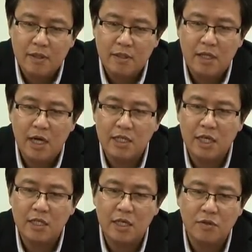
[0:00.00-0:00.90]
下
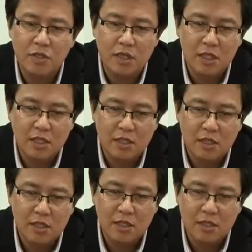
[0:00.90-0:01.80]
降到已经
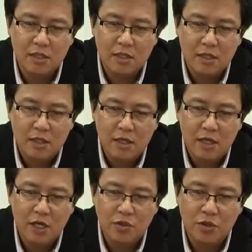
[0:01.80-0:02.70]
是
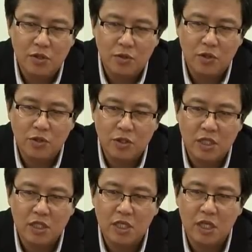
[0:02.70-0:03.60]
可以说，如果说
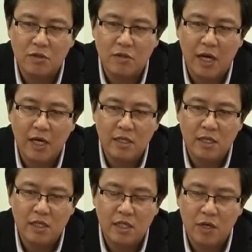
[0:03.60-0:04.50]
真的是要拿一
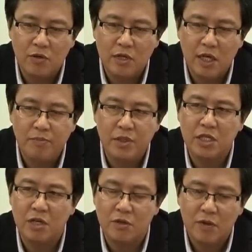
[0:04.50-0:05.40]
些其他国家来比
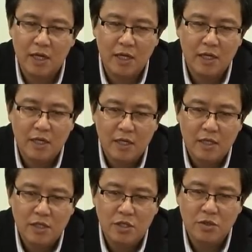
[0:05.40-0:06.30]
较的话，
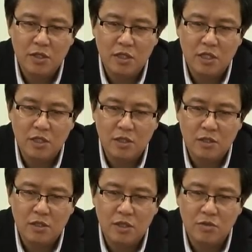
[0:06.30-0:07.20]
就是已经
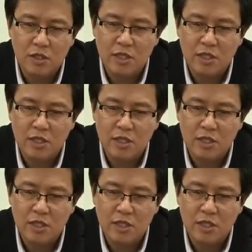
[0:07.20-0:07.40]
进入了